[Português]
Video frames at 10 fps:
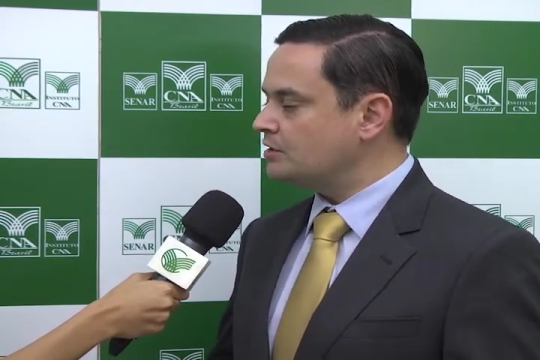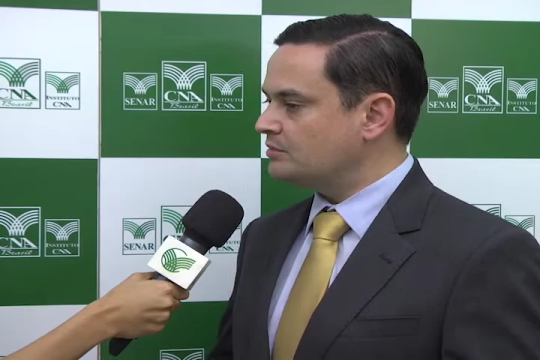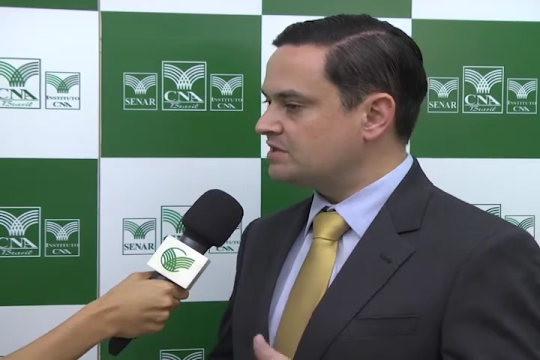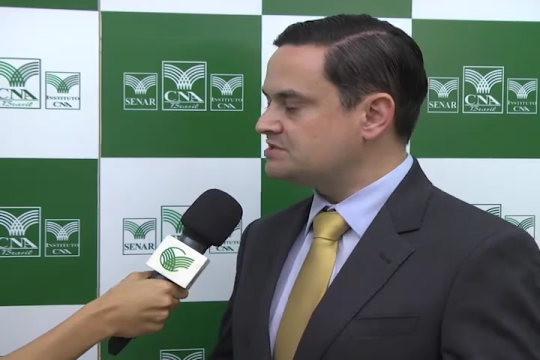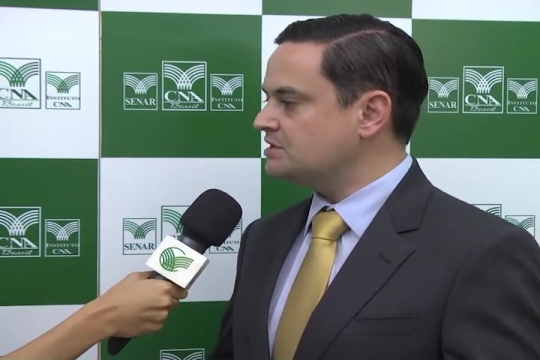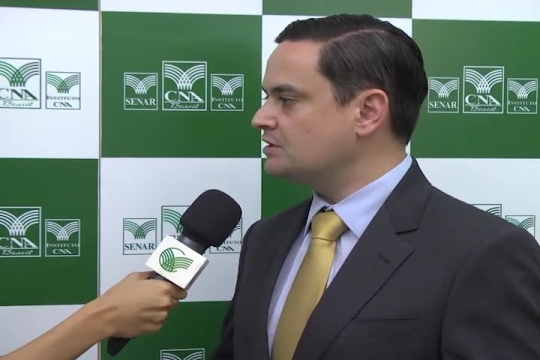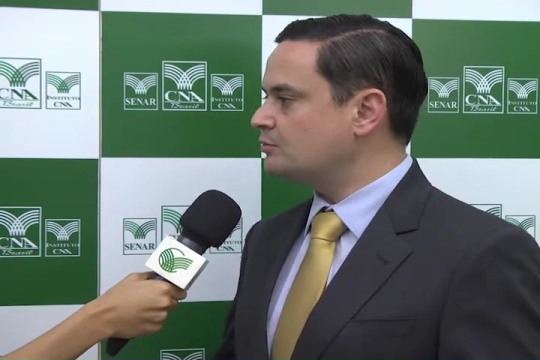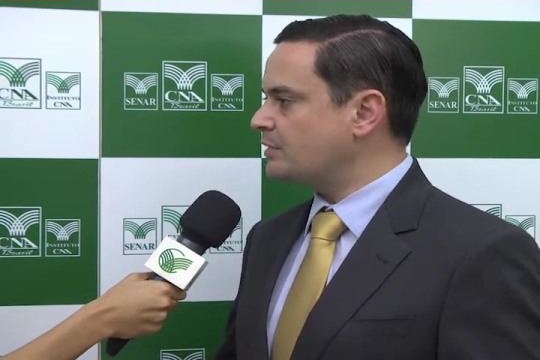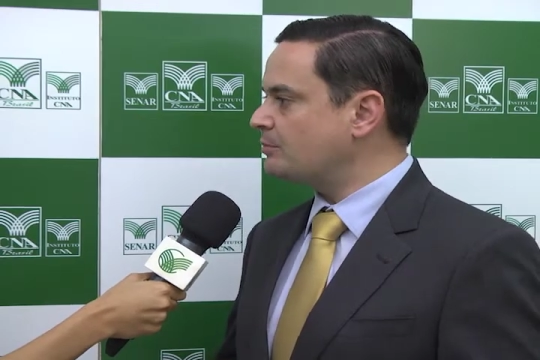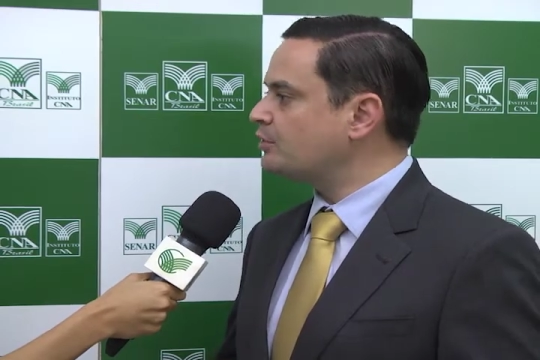
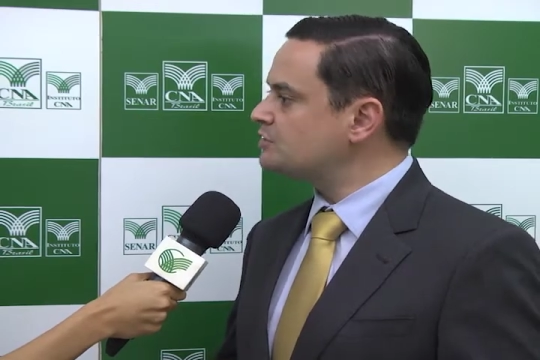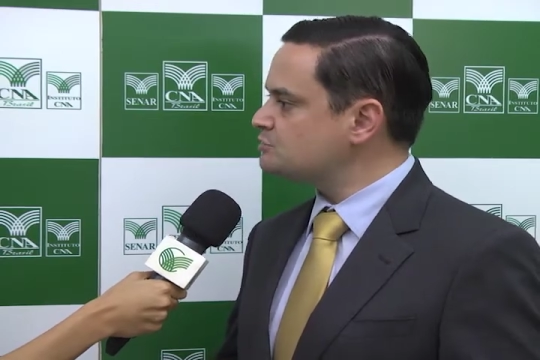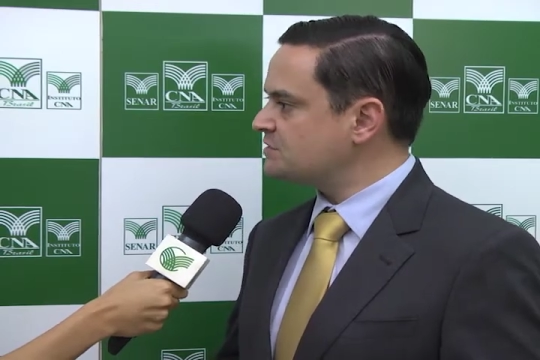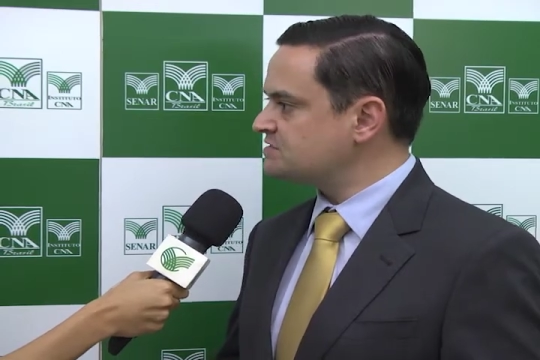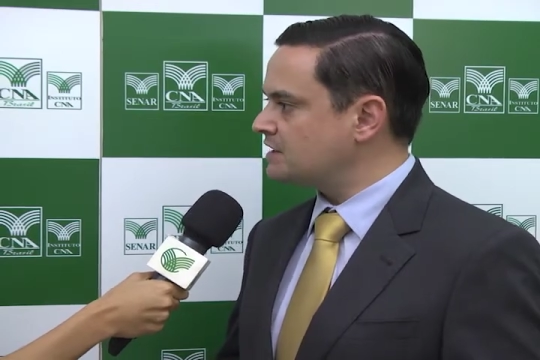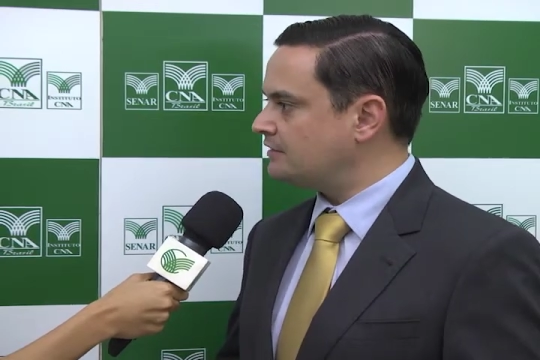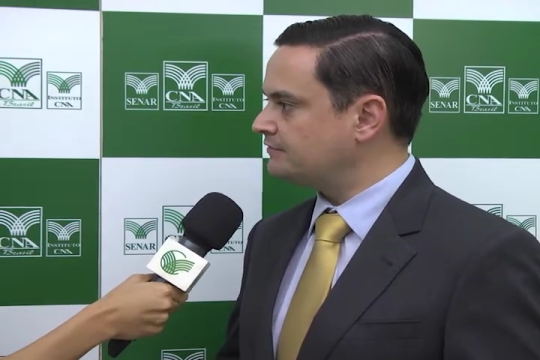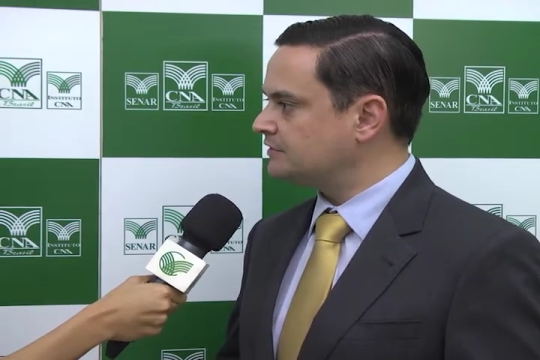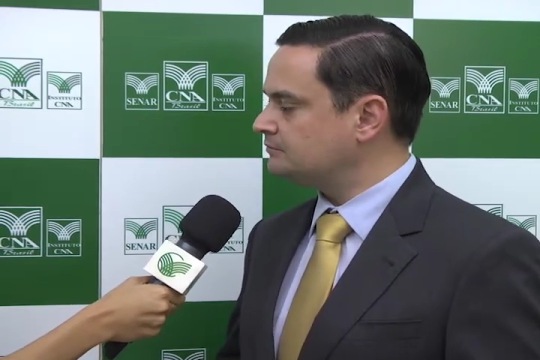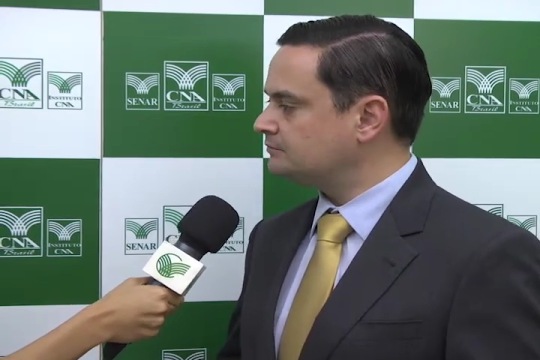brasileiro para a próxima
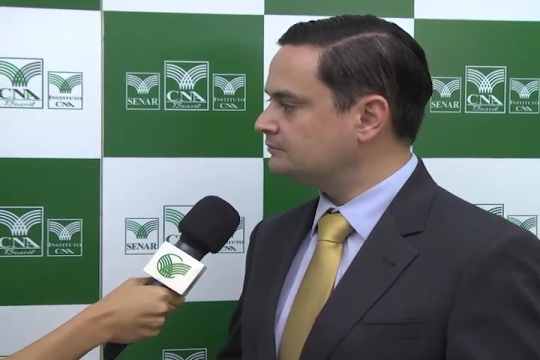safra.